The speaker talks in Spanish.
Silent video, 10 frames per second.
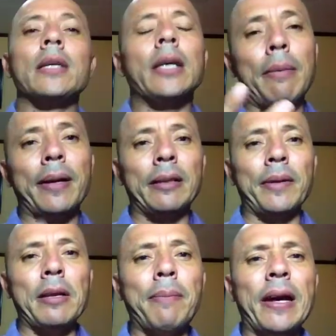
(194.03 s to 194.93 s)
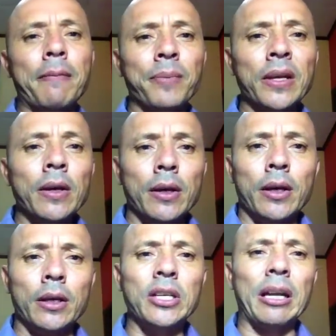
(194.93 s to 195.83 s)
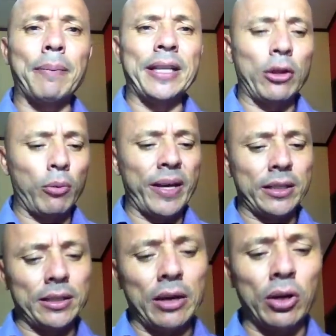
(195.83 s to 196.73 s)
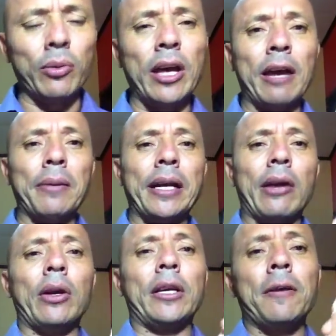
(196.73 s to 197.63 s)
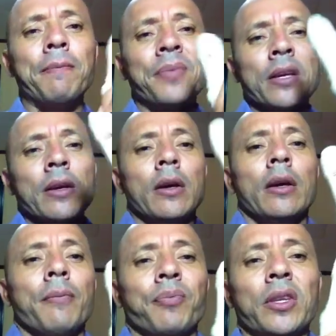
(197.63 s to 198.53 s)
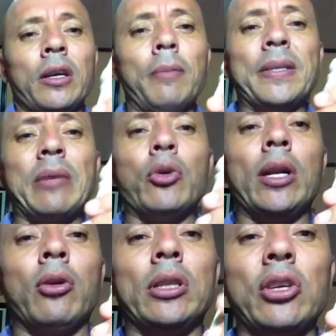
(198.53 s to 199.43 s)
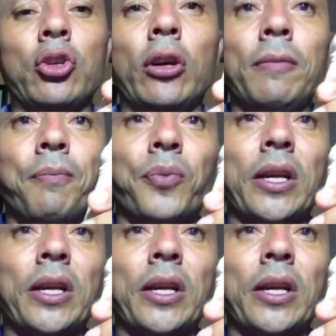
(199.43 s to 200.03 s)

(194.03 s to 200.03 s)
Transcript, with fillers: Esa es la parte principal. Y se repite dos veces. Ahora voy a clicarlo aquí. Empezamos en la nota sol.